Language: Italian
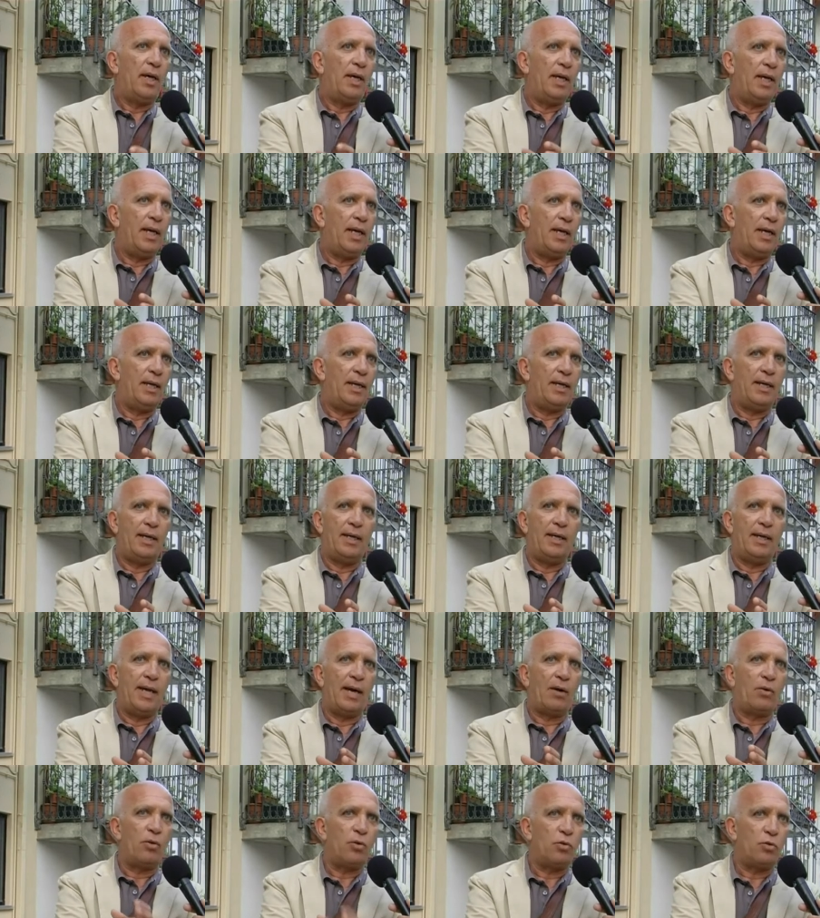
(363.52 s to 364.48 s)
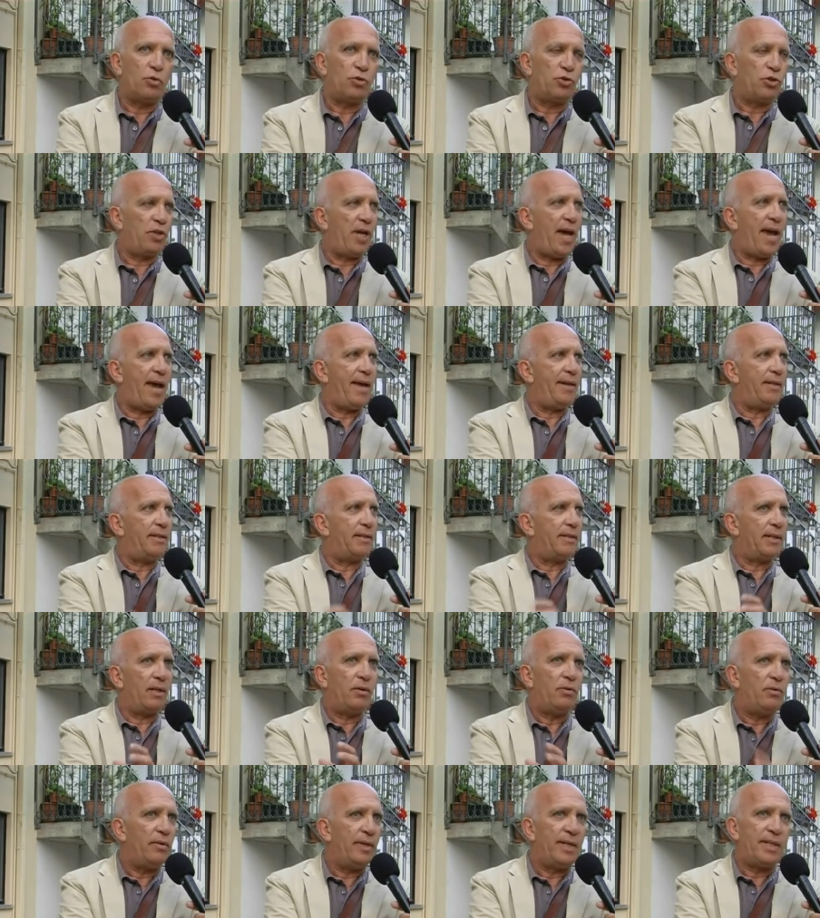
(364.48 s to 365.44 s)
le, le, la
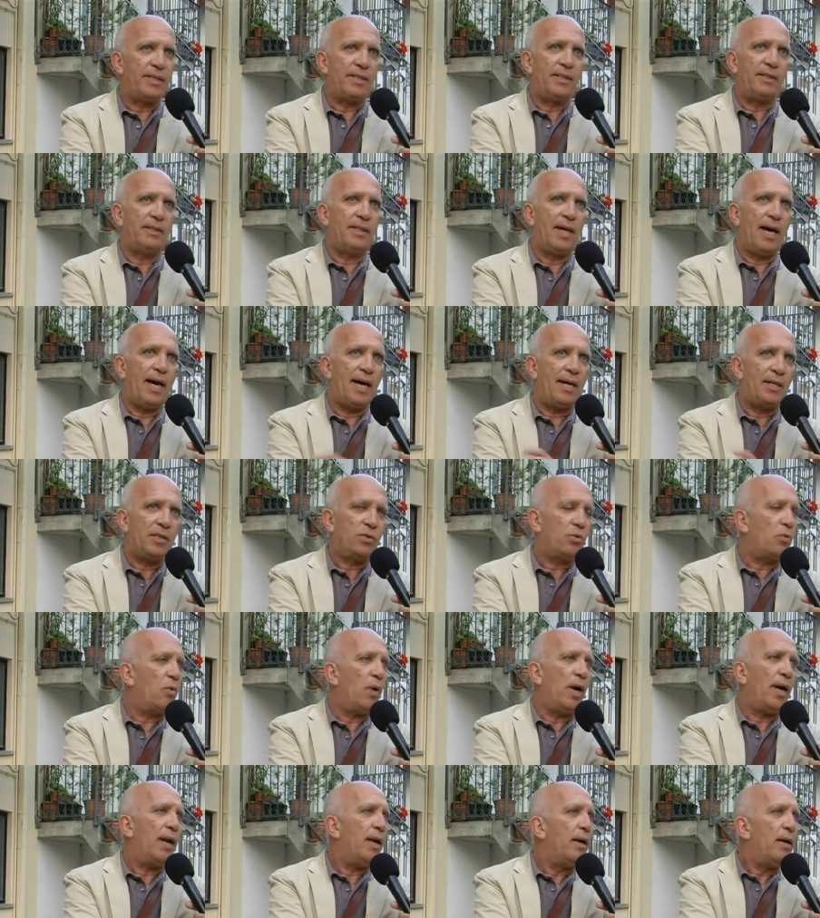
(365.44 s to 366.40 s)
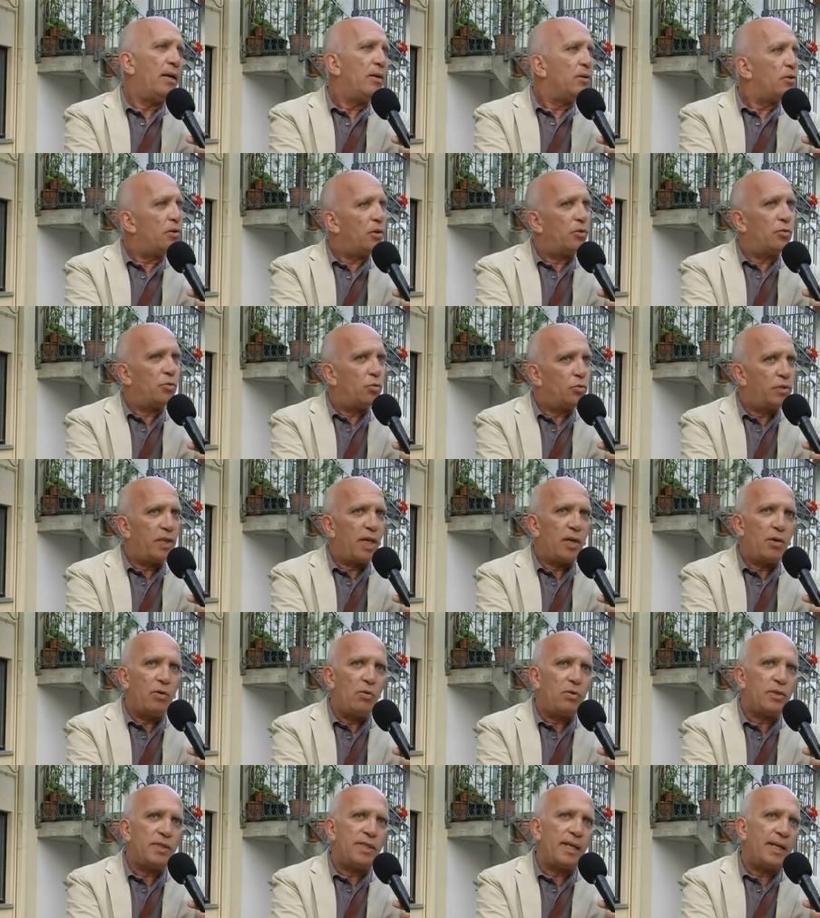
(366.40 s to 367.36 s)
conoscenza, l'università, la scuola, sono cioè tutte
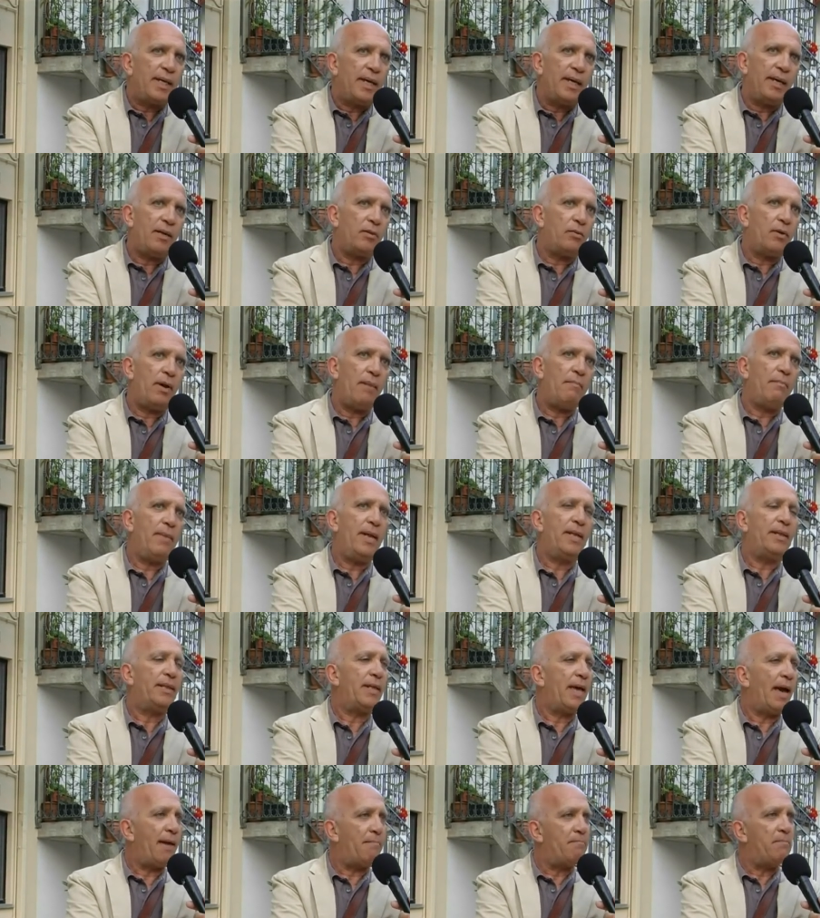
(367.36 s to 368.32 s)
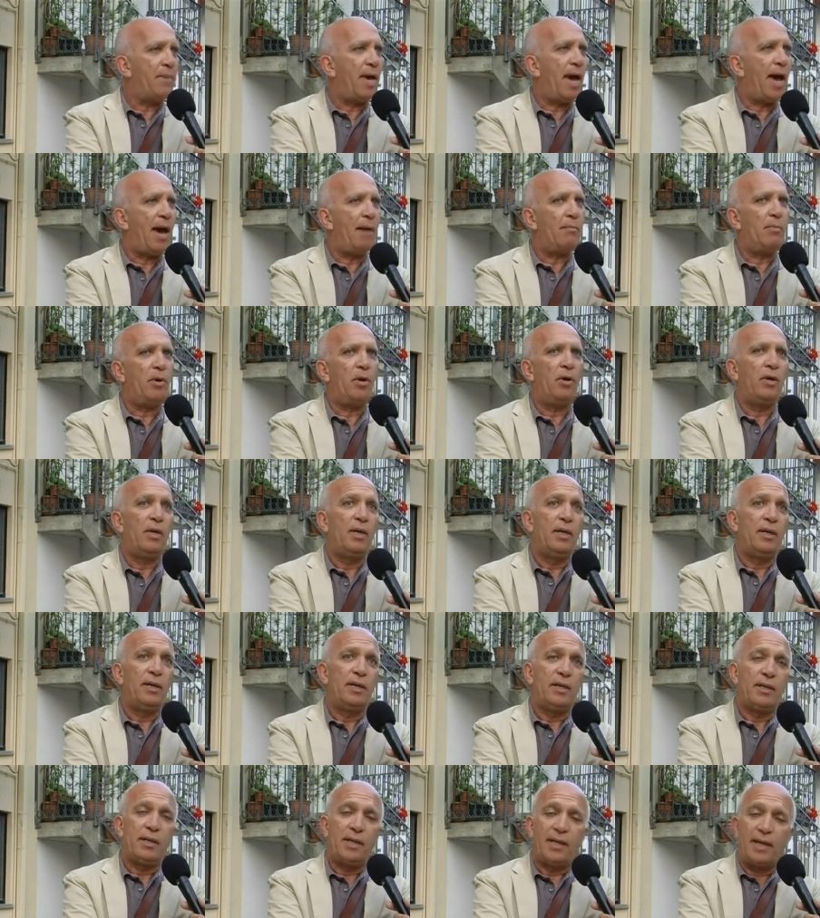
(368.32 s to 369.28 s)
cose che naturalmente abbiamo
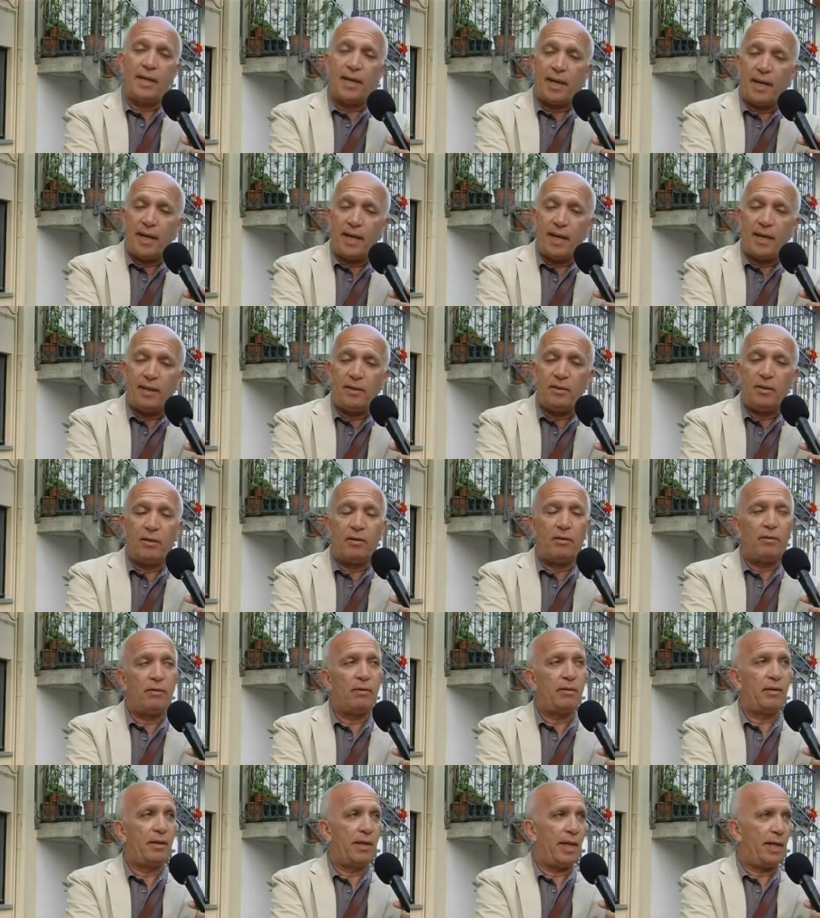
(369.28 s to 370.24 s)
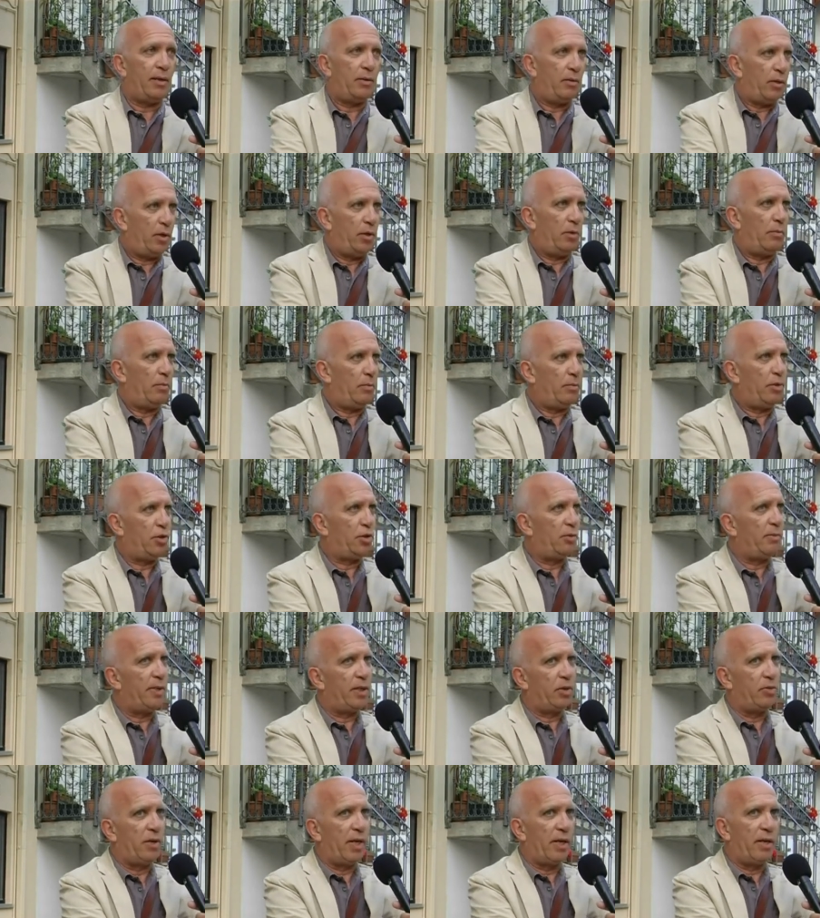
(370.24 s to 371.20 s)
credo, credo, io mi ci
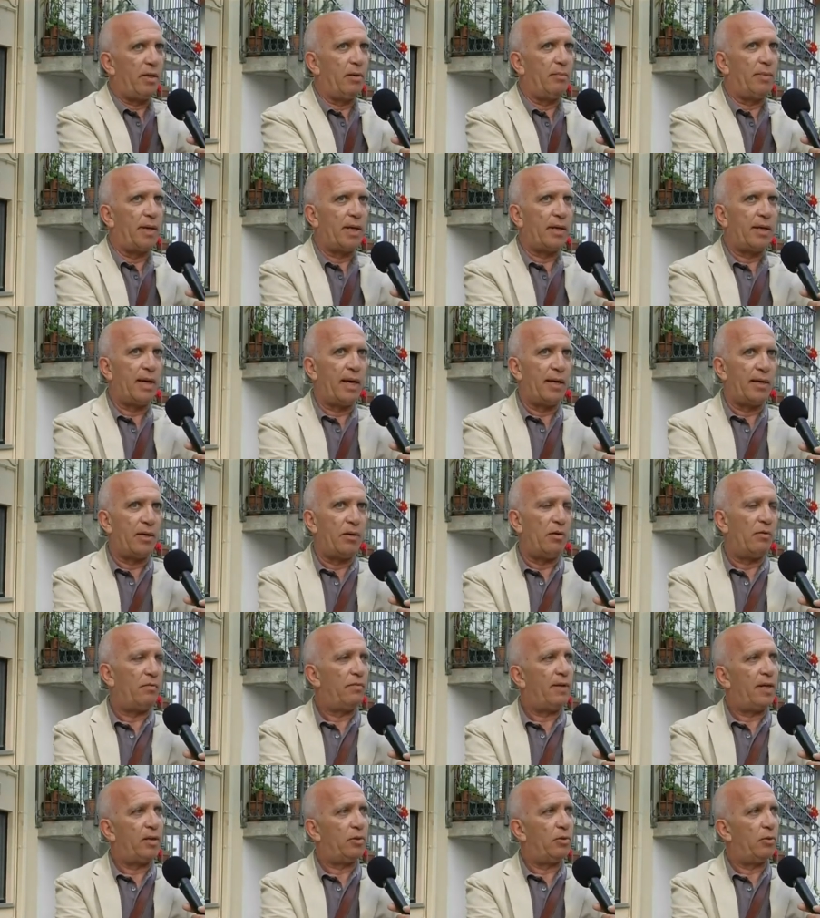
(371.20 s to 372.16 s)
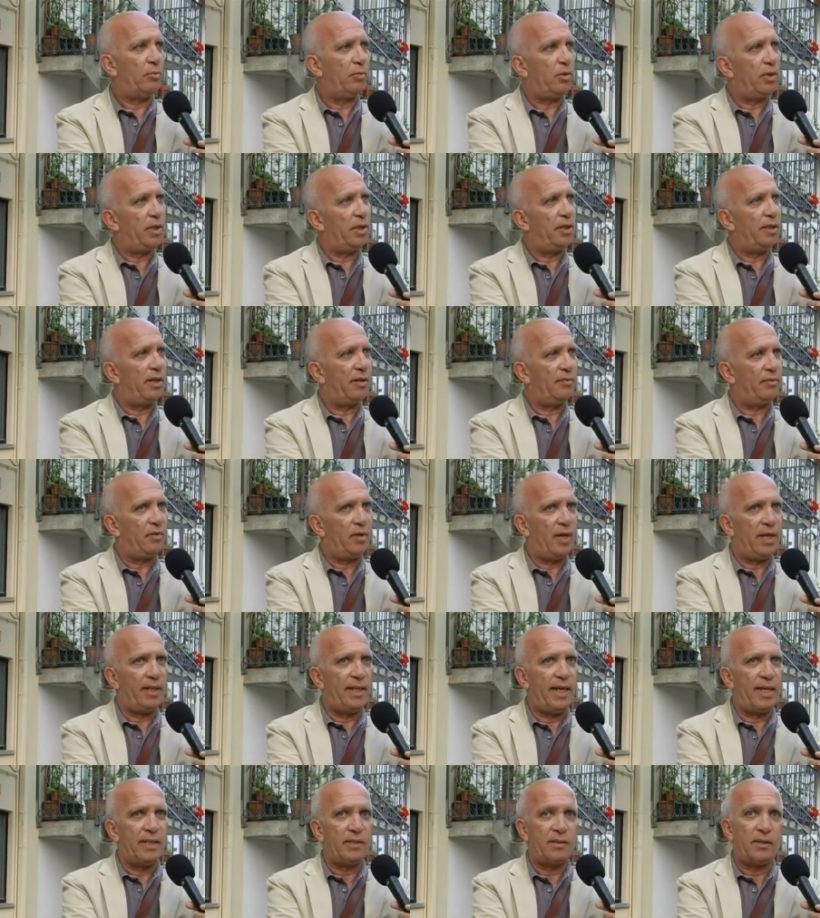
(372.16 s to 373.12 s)
metto anch'io perché anch'io ho fatto politica fino
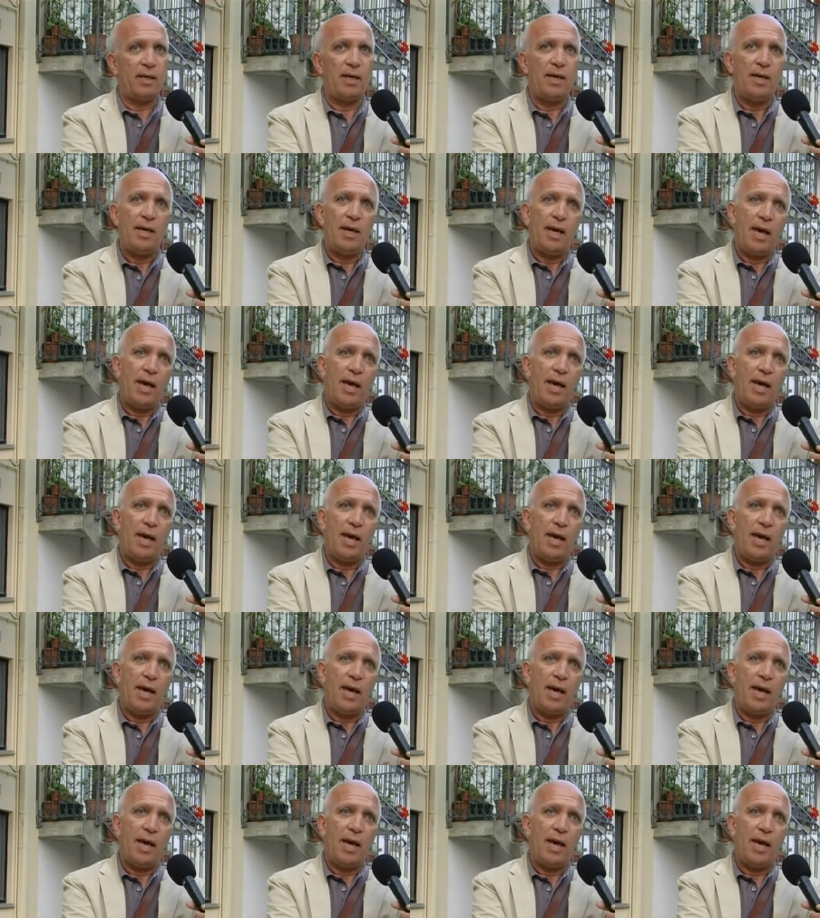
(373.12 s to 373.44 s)
adesso,